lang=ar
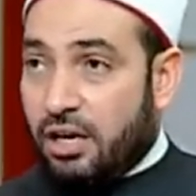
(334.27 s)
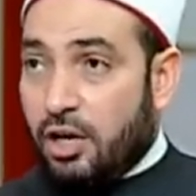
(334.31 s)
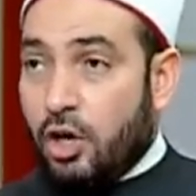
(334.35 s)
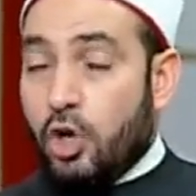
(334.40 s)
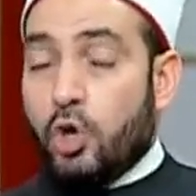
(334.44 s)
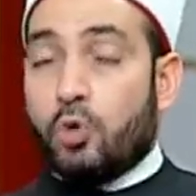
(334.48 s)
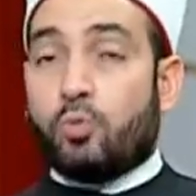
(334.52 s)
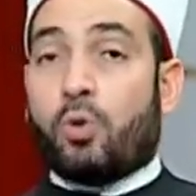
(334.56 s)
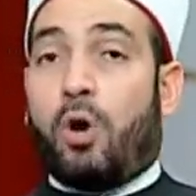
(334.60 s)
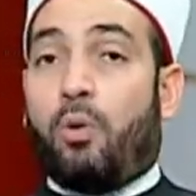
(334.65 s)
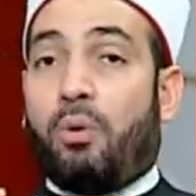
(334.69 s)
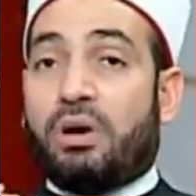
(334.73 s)

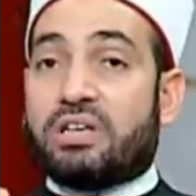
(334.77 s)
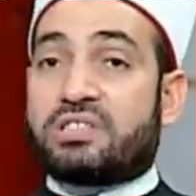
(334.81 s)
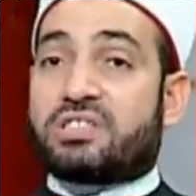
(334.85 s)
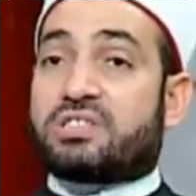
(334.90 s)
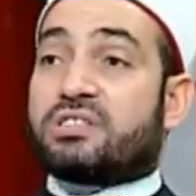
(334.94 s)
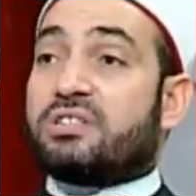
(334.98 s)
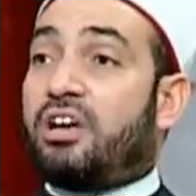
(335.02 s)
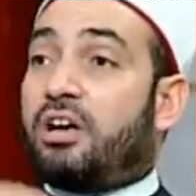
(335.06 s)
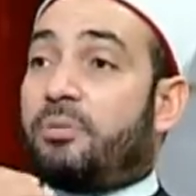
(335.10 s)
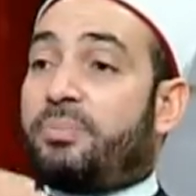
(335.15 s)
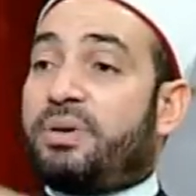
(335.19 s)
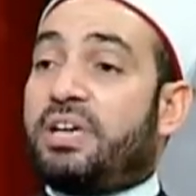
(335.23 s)

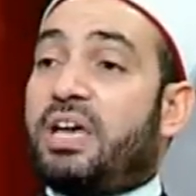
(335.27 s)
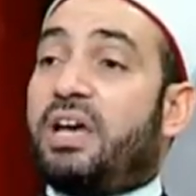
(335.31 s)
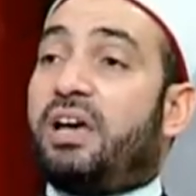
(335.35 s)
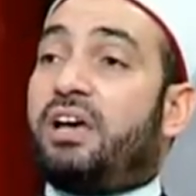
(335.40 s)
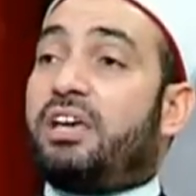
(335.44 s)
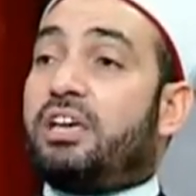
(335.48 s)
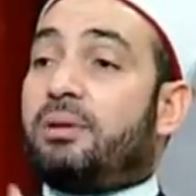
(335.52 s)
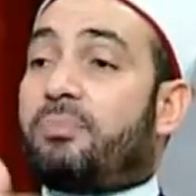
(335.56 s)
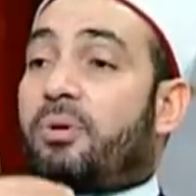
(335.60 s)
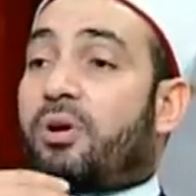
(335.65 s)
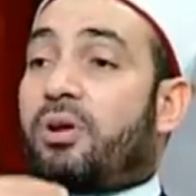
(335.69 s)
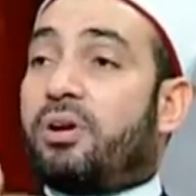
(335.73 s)
ووصى بها
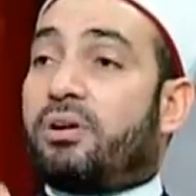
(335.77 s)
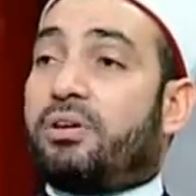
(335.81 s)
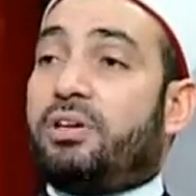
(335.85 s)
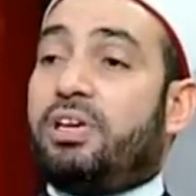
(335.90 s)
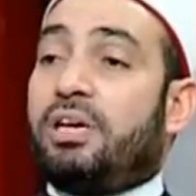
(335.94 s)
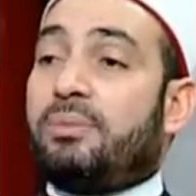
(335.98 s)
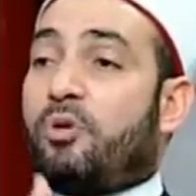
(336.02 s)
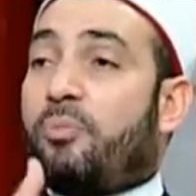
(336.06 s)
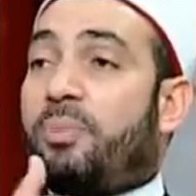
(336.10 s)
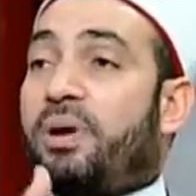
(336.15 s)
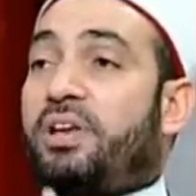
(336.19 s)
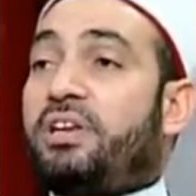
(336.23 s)
ابراهيم
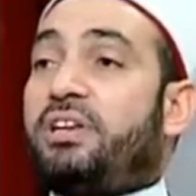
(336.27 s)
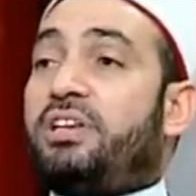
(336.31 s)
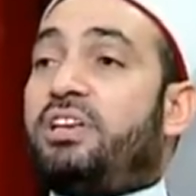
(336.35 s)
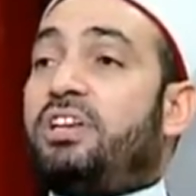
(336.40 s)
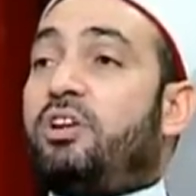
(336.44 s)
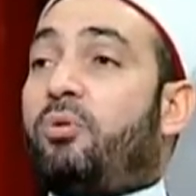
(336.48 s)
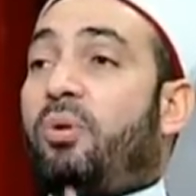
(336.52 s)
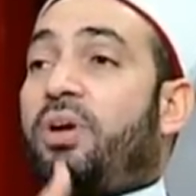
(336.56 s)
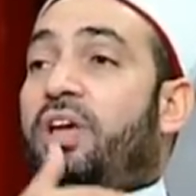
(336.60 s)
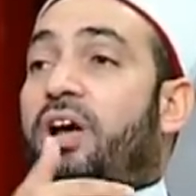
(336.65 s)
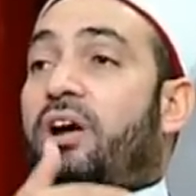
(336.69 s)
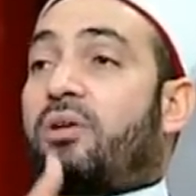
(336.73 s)
بنيه
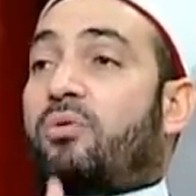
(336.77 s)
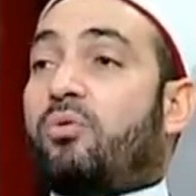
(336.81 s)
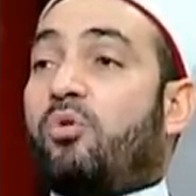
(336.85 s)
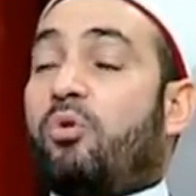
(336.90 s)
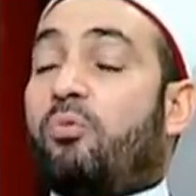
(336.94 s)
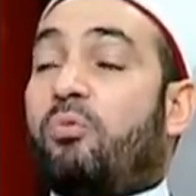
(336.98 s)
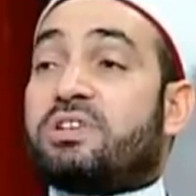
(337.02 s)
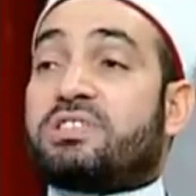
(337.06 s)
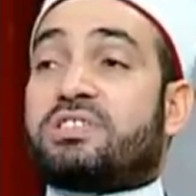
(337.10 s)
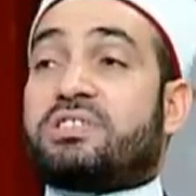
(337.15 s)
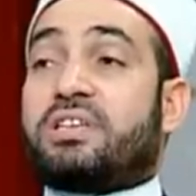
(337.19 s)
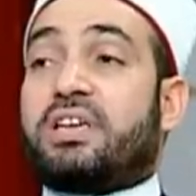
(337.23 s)
ويعقوب
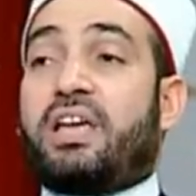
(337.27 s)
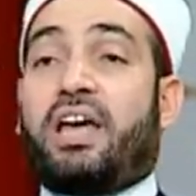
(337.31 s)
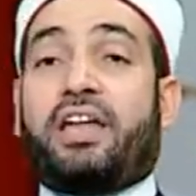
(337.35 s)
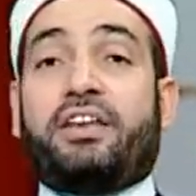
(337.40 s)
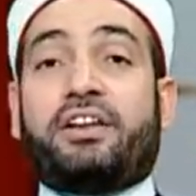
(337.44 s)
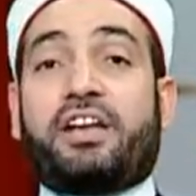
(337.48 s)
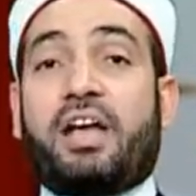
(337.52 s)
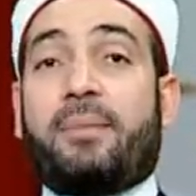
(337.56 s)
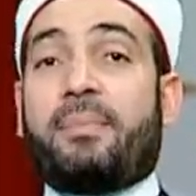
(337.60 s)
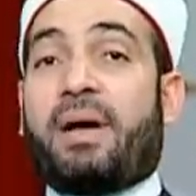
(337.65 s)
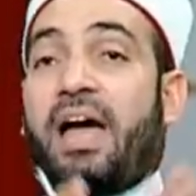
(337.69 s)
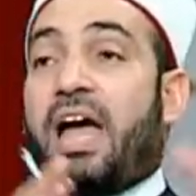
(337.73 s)
وصى يعني
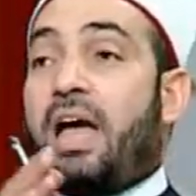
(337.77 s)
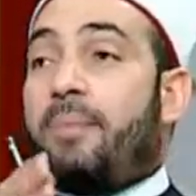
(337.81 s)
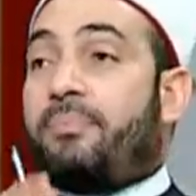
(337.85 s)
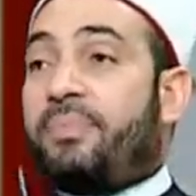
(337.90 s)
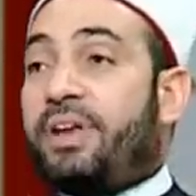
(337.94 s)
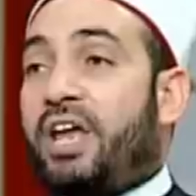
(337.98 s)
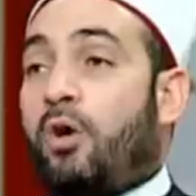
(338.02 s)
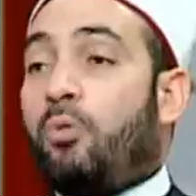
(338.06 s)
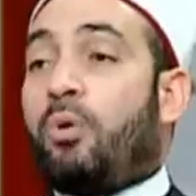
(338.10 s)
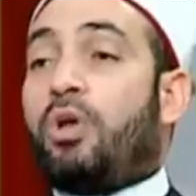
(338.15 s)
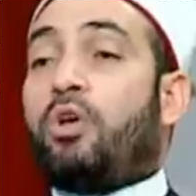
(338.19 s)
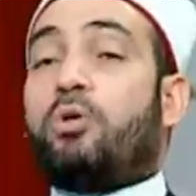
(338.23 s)
جمع ابنائه
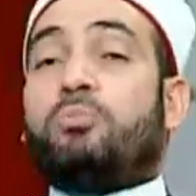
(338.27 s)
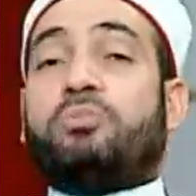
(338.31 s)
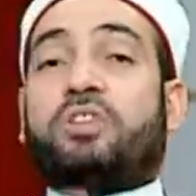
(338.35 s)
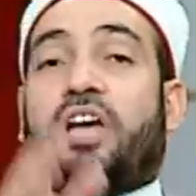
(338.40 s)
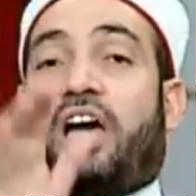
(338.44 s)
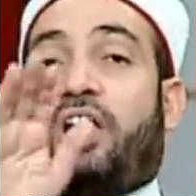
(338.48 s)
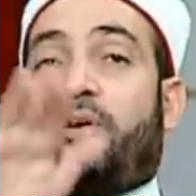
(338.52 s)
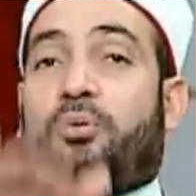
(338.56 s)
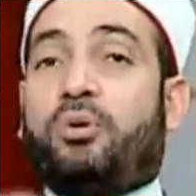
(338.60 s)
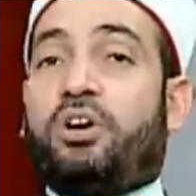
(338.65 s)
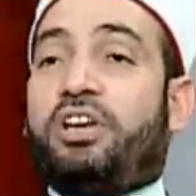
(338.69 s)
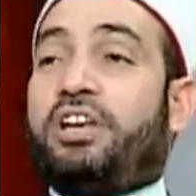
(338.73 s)
وقال لهم
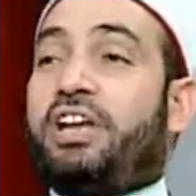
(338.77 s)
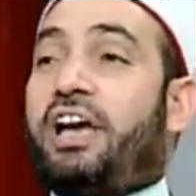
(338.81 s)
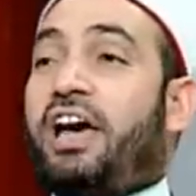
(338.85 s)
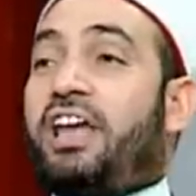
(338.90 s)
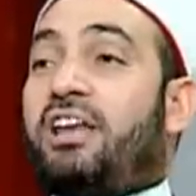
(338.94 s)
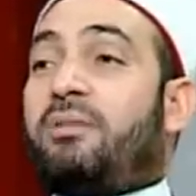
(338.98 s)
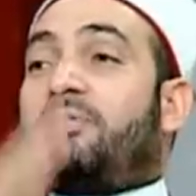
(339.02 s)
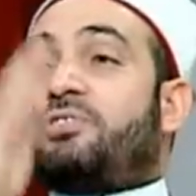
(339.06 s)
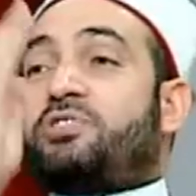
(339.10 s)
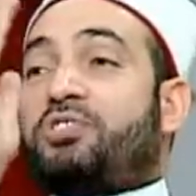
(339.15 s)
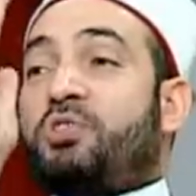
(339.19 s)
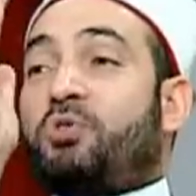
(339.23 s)
تعالوا هنا انا
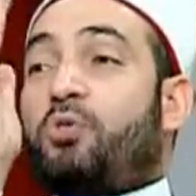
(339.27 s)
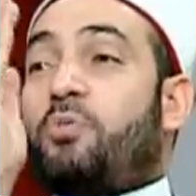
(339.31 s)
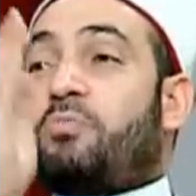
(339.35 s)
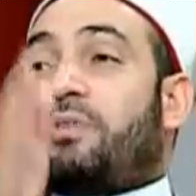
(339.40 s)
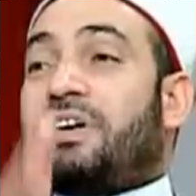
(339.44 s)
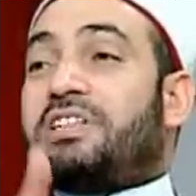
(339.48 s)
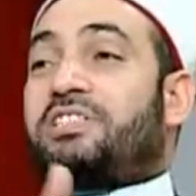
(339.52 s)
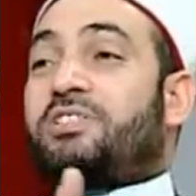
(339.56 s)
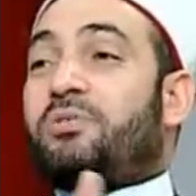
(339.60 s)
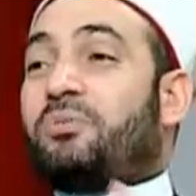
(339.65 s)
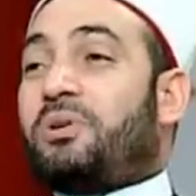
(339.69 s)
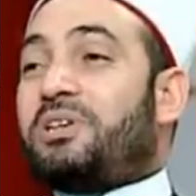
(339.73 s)
بوصيكم بكذا
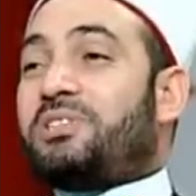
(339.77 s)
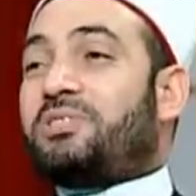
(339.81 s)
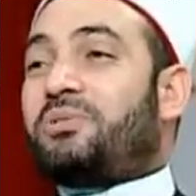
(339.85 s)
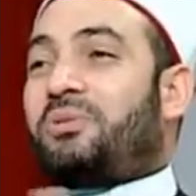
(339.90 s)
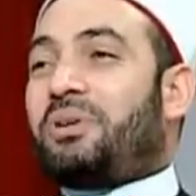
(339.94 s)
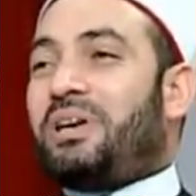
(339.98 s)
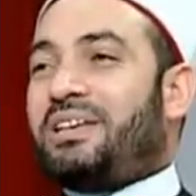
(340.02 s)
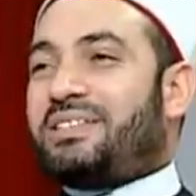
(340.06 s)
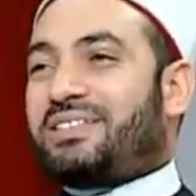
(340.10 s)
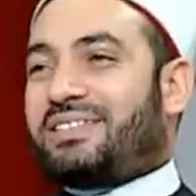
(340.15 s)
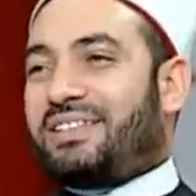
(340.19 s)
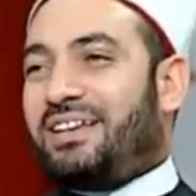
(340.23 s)
وكذا
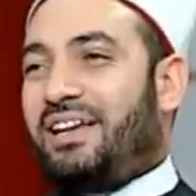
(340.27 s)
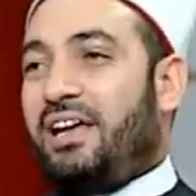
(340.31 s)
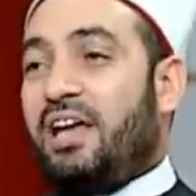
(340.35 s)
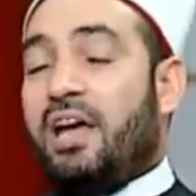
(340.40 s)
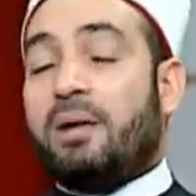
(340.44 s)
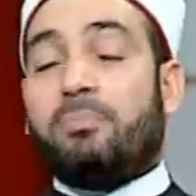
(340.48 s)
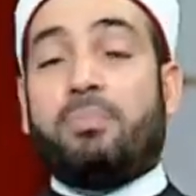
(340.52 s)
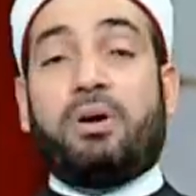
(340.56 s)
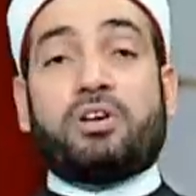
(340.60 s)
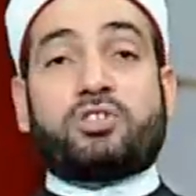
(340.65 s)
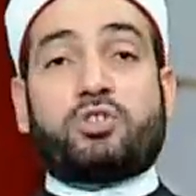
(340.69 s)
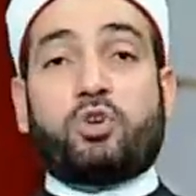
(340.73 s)
وكذا
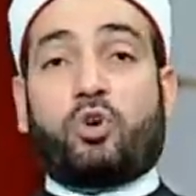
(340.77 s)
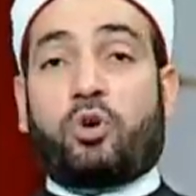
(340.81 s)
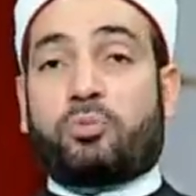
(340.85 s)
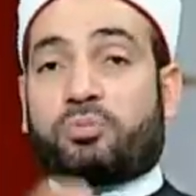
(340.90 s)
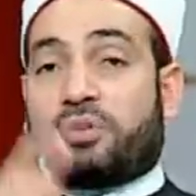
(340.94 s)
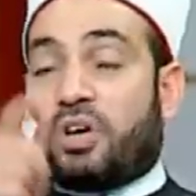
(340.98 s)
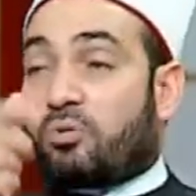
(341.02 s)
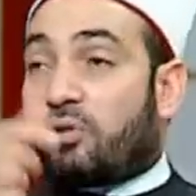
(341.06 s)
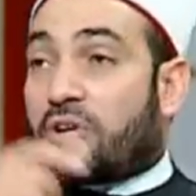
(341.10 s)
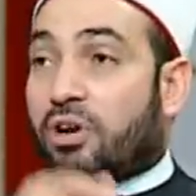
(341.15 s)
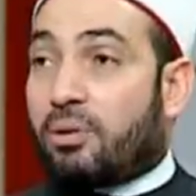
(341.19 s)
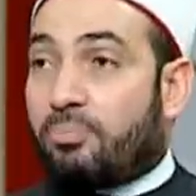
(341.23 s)
بوصيكم
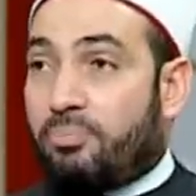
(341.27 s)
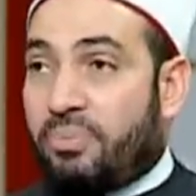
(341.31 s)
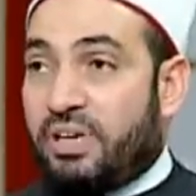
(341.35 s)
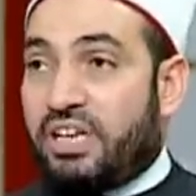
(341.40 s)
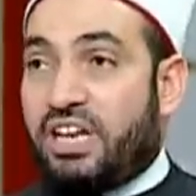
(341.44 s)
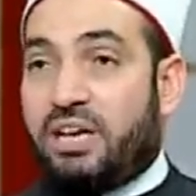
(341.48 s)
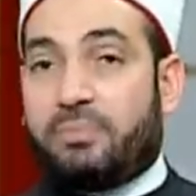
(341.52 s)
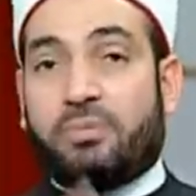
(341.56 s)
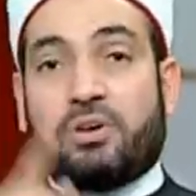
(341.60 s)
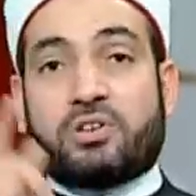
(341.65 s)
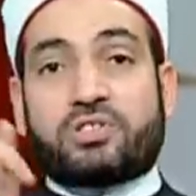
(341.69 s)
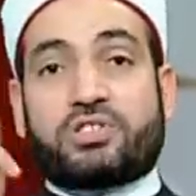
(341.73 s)
بتقوى ربنا
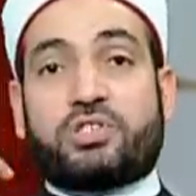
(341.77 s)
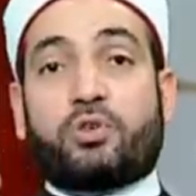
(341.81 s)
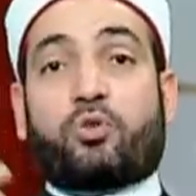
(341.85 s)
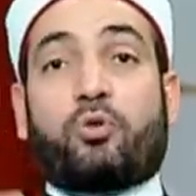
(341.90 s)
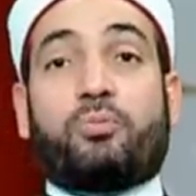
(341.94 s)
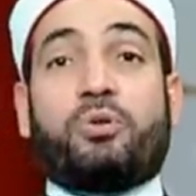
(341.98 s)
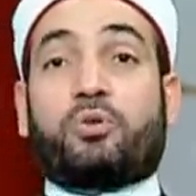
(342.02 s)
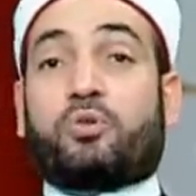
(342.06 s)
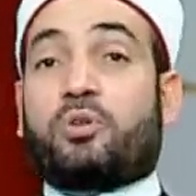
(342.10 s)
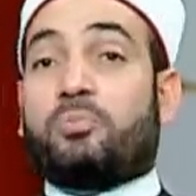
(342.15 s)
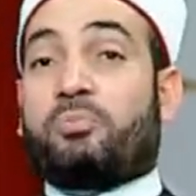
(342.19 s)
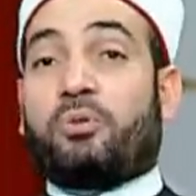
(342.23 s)
بوصيكم انكم
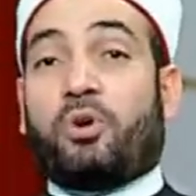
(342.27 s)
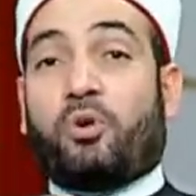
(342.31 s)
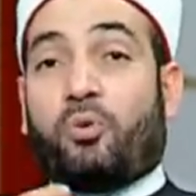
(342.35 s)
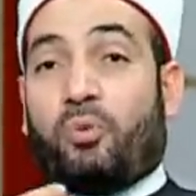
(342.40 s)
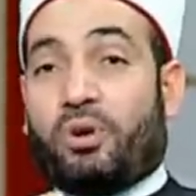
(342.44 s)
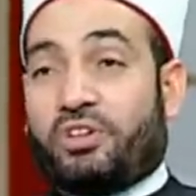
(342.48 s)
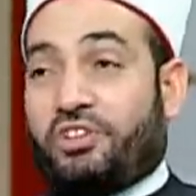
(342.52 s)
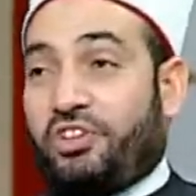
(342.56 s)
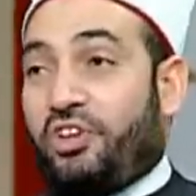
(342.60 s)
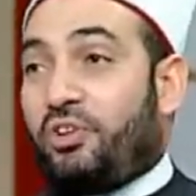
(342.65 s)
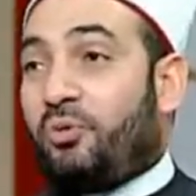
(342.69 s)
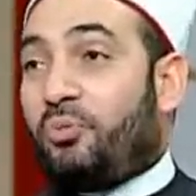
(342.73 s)
تبقوا اخوات
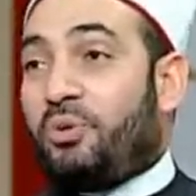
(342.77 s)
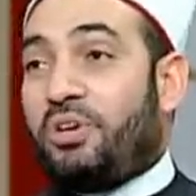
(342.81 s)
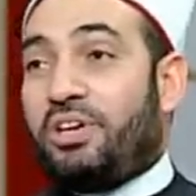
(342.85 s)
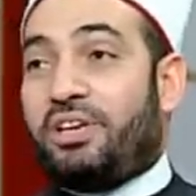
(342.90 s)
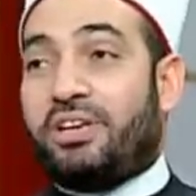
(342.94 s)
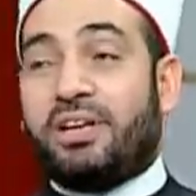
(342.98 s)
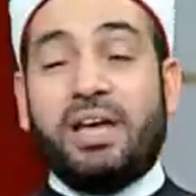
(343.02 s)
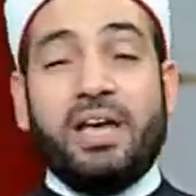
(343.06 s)
حلوين